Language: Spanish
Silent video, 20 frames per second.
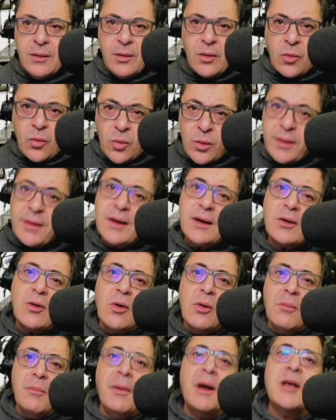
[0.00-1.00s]
Rueda
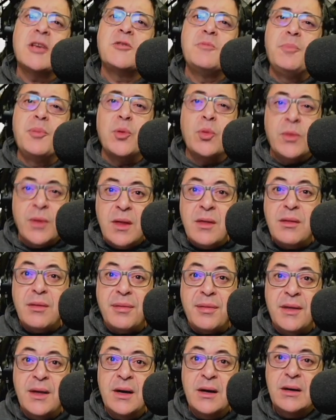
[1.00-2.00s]
con más
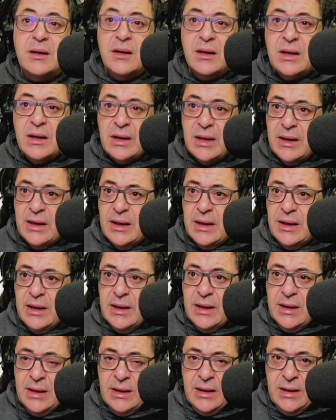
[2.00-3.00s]
prudencia,
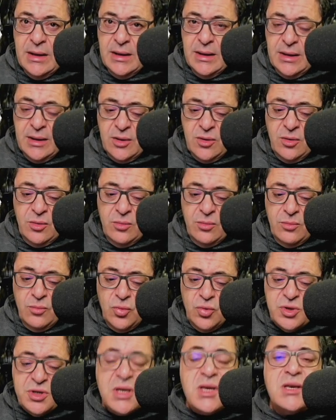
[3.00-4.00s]
con
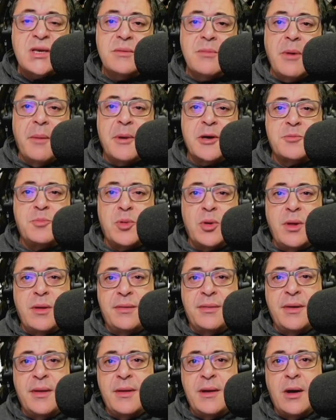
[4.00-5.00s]
muchísima más
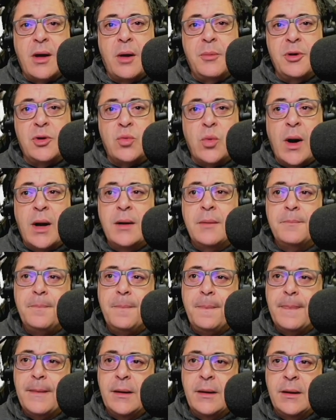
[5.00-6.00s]
prudencia de la habitual
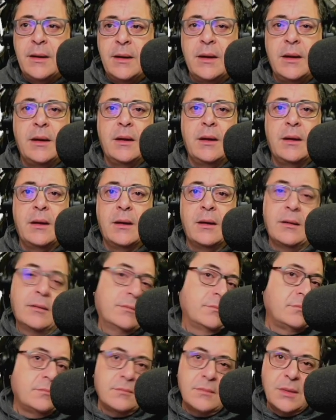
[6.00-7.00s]
y
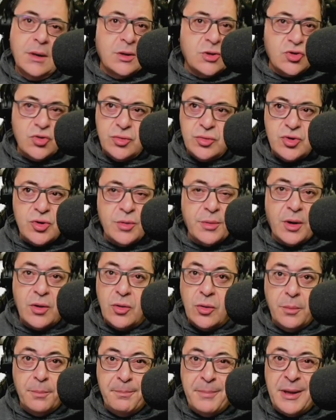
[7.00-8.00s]
eso, sobre
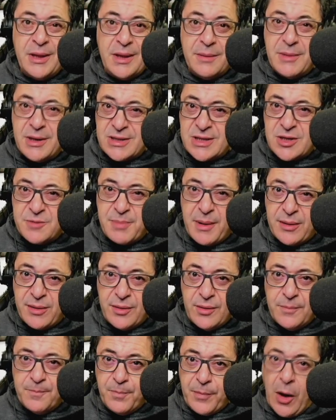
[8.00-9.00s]
todo vete más despacio.
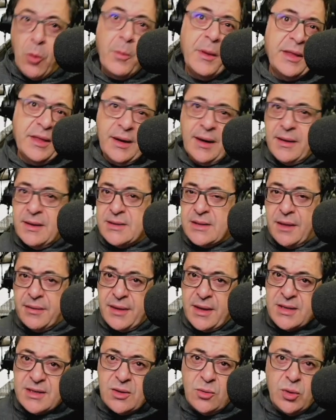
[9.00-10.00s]
Aumenta la distancia
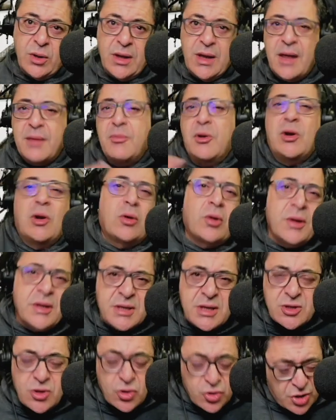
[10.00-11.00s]
de seguridad, bueno, todas
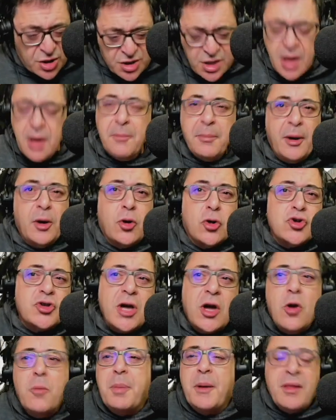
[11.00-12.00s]
esas cosas. Pero el
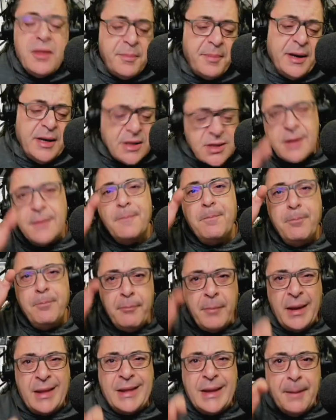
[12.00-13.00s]
consejo principal es
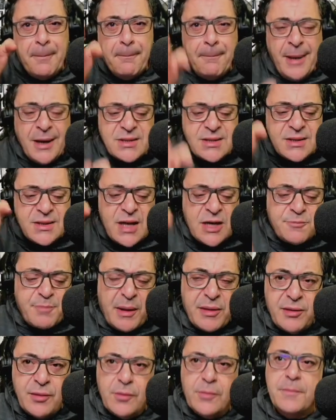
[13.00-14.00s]
vete más
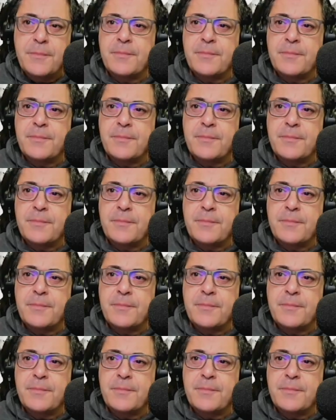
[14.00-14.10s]
despacio.